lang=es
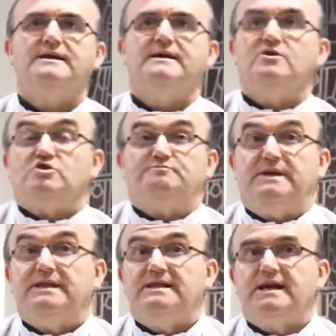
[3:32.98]
Nos
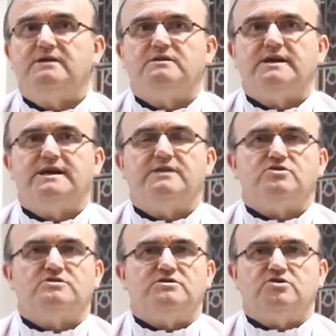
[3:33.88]
pinta, eh,
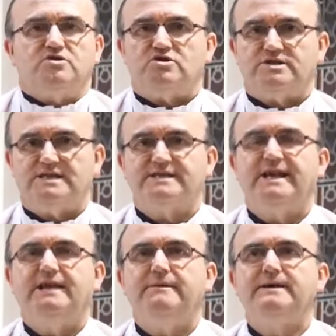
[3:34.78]
nos, nos
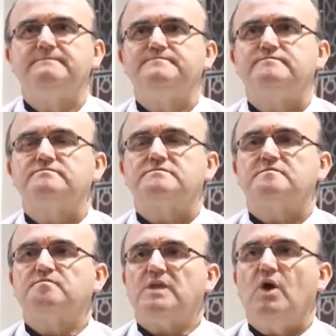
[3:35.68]
describe
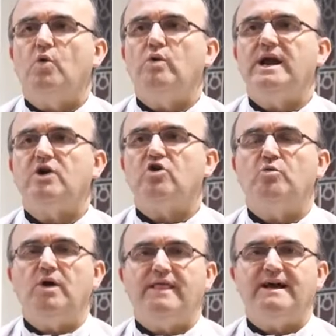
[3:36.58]
una
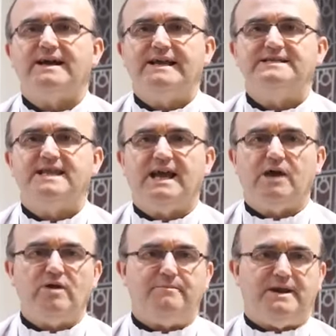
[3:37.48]
comunidad cristiana,
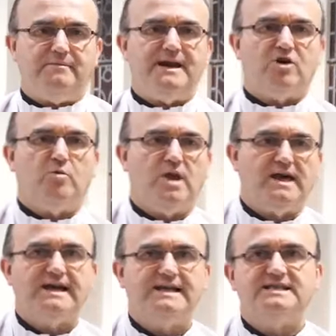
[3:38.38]
una primera comunidad
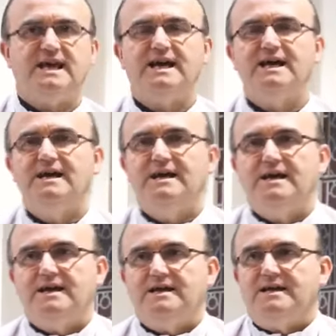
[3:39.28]
cristiana
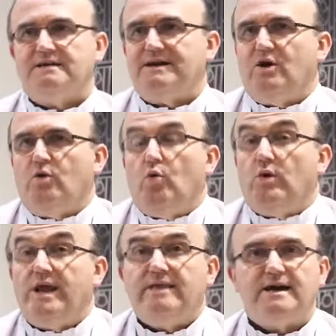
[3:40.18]

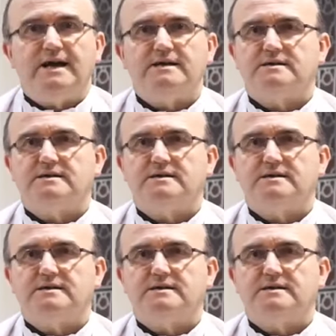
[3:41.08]
unida,